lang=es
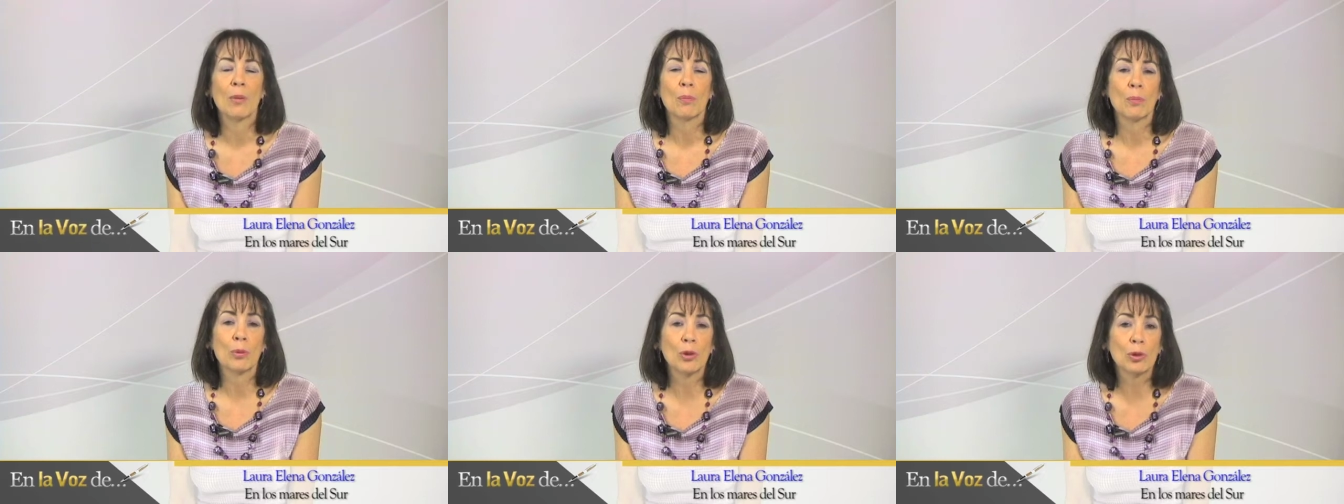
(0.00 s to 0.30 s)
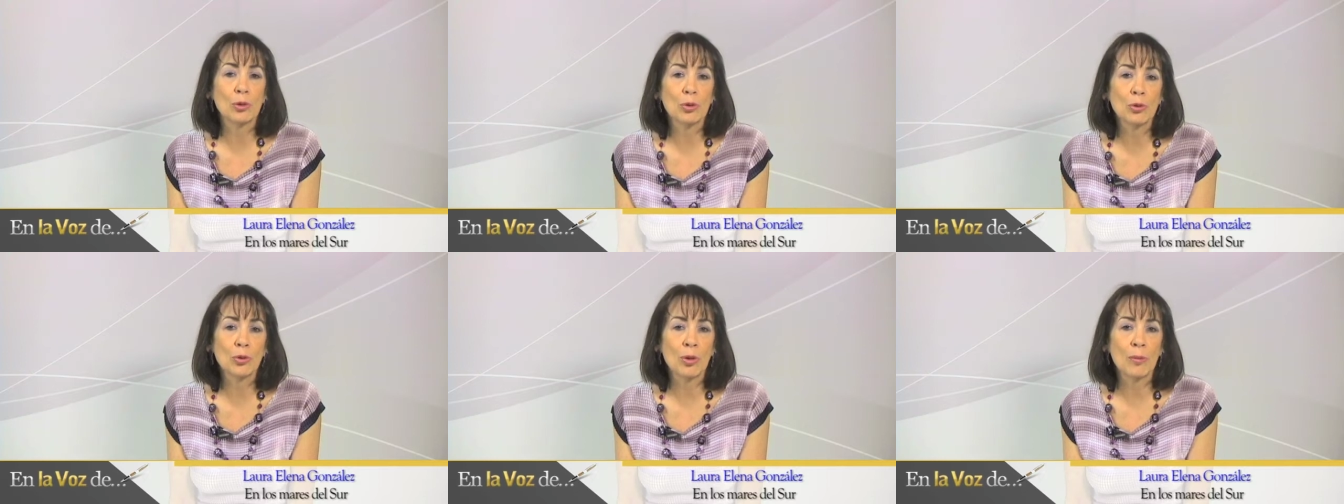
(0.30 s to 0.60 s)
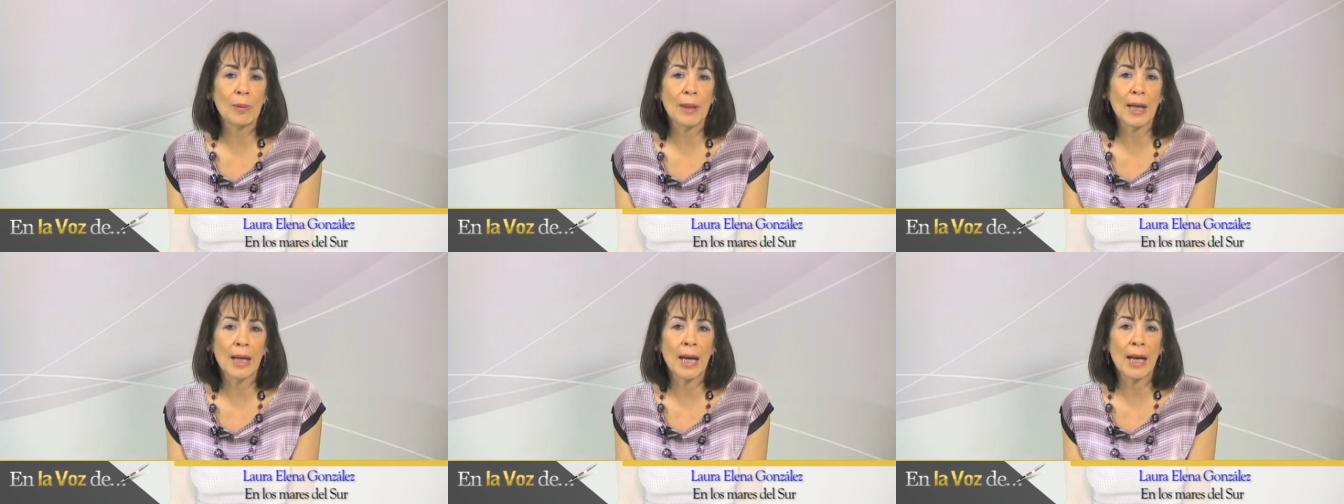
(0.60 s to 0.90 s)
por su
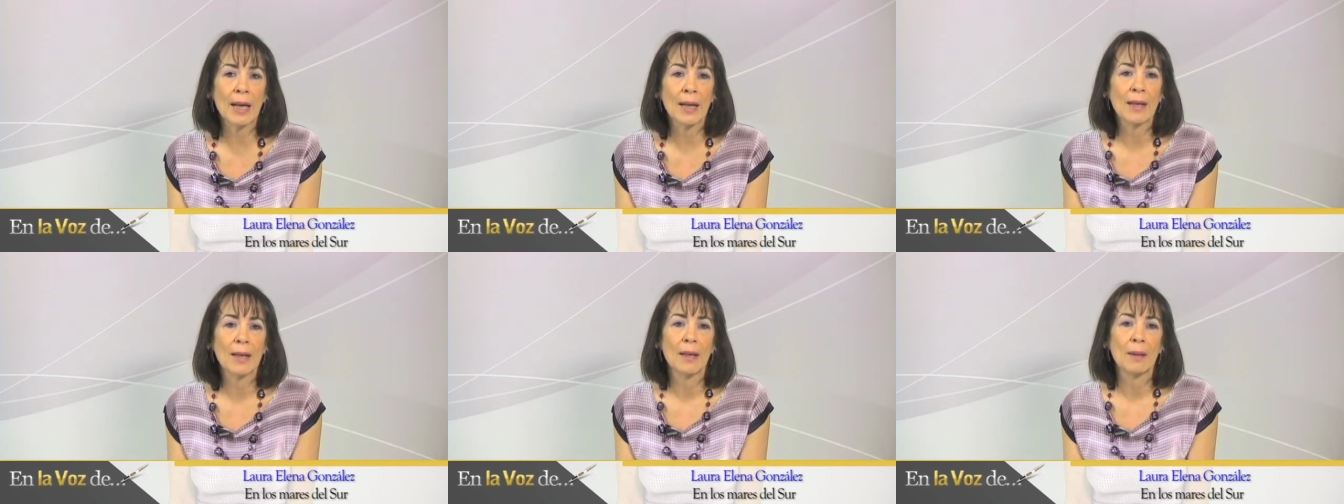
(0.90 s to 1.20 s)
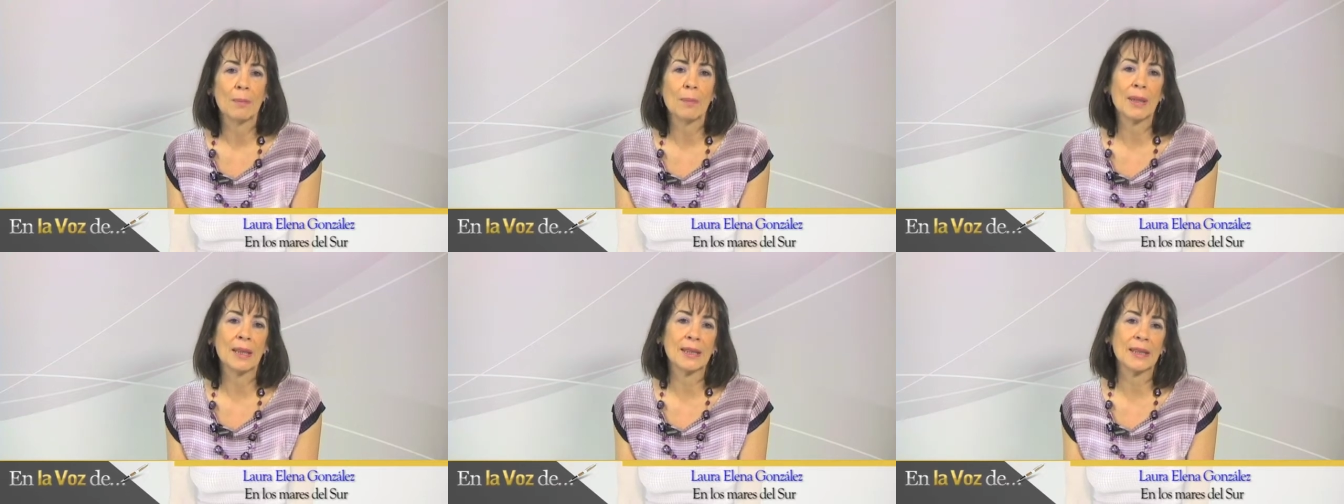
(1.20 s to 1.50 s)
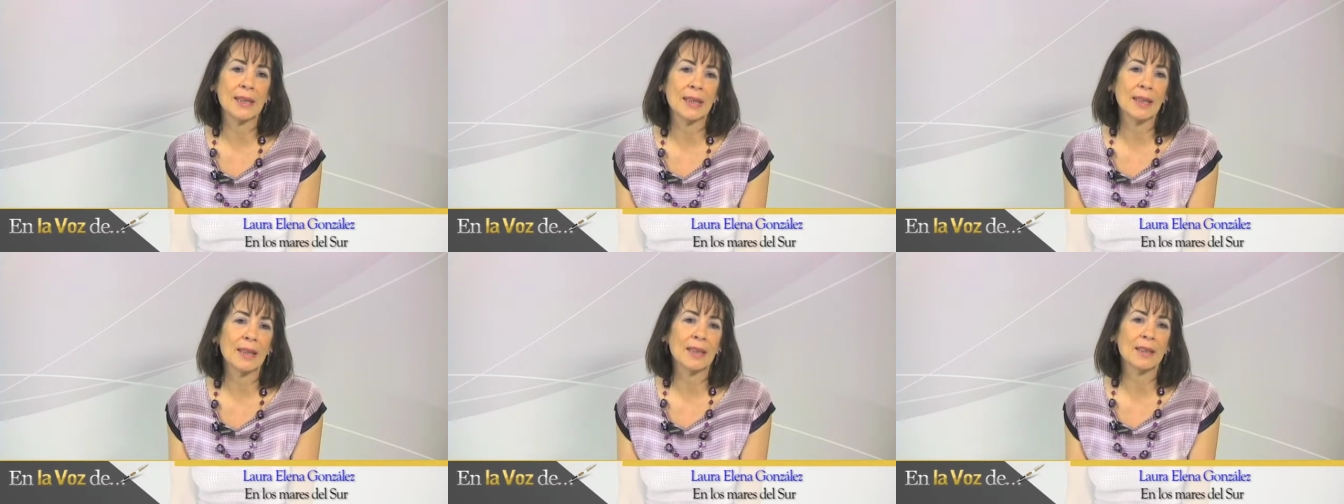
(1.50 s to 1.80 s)
novela
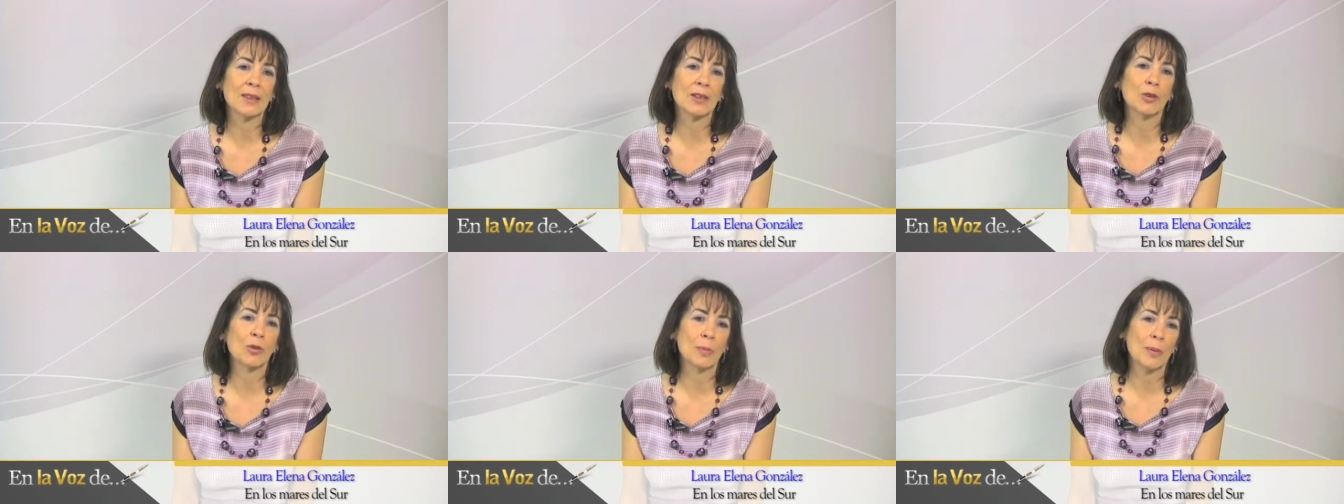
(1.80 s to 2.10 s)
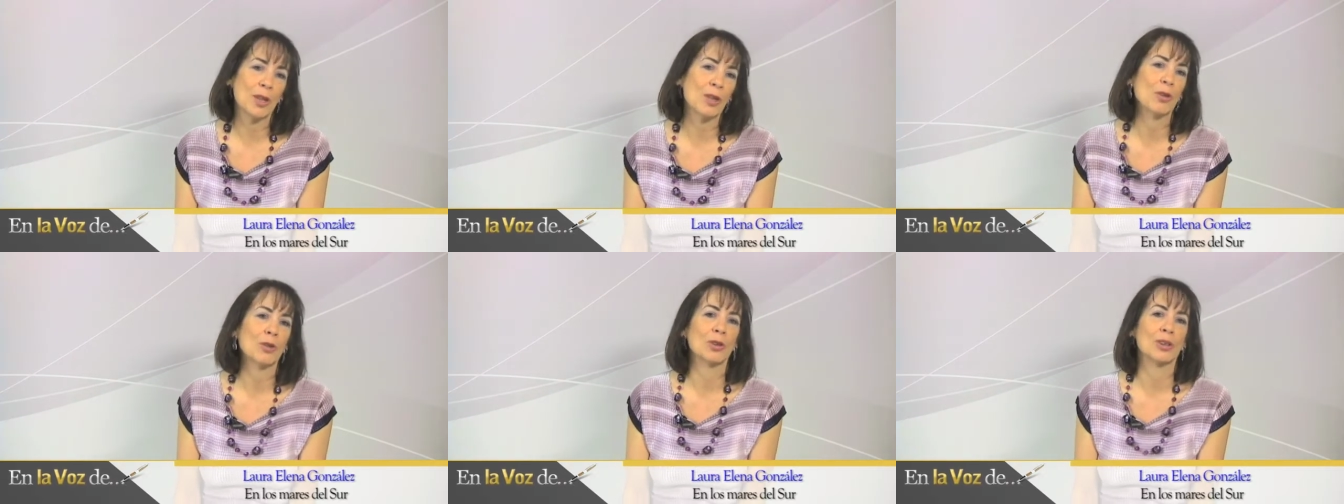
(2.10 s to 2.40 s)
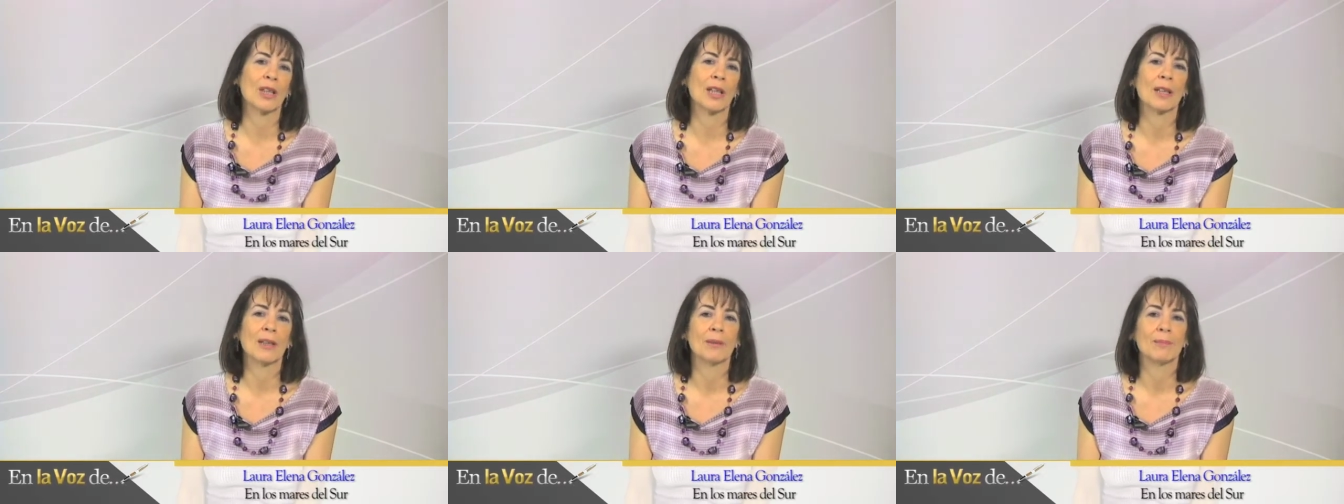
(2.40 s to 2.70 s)
Mercedes
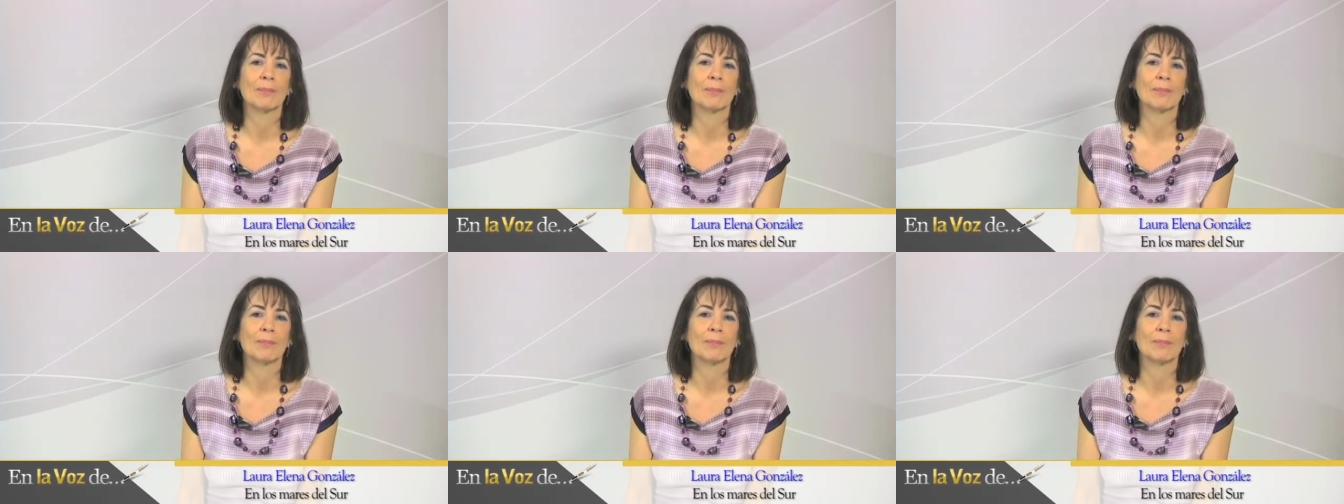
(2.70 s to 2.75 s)
Luminosa.